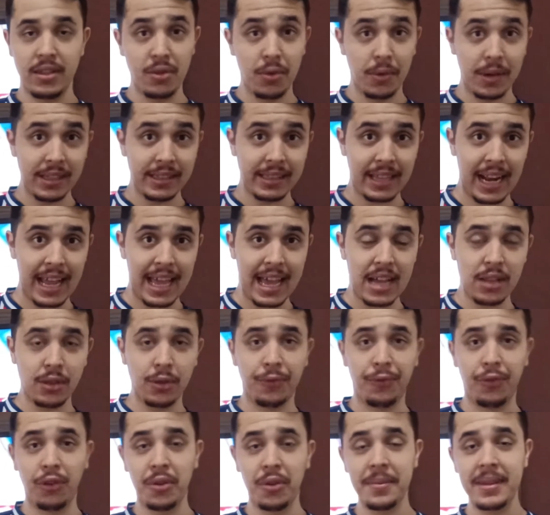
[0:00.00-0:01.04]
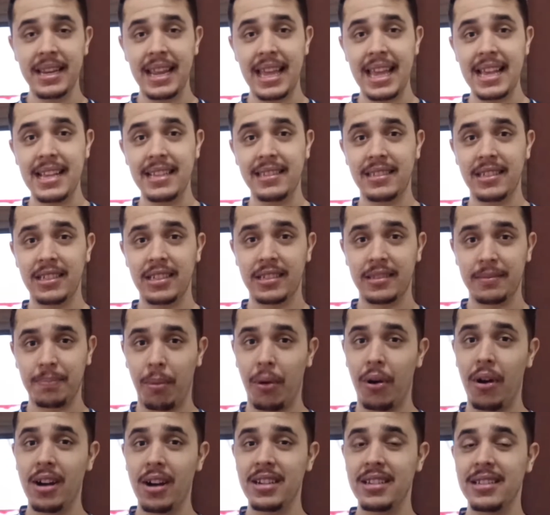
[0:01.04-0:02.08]
E o André do Fluminense
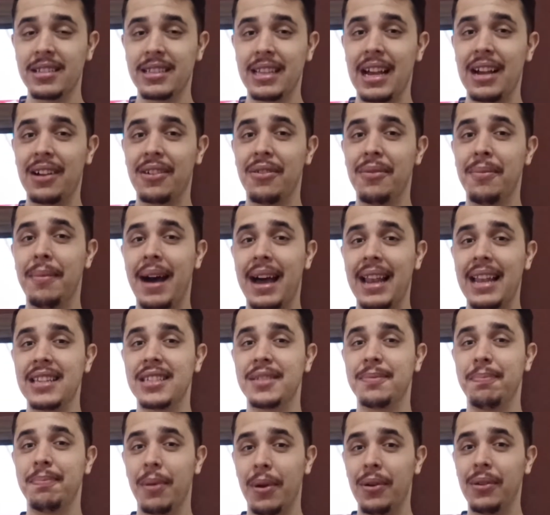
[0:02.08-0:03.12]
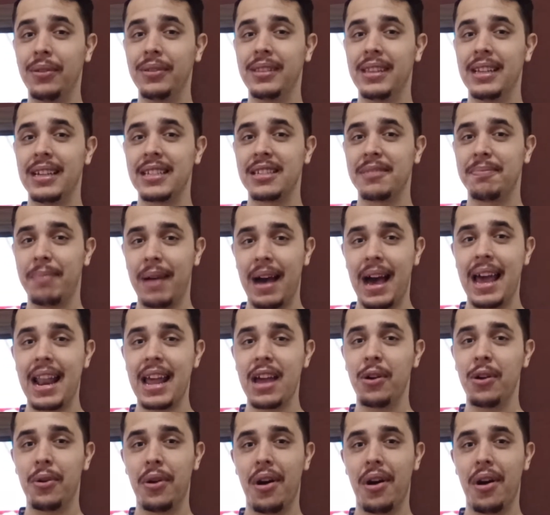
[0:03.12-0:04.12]
pode estar com malas prontas para a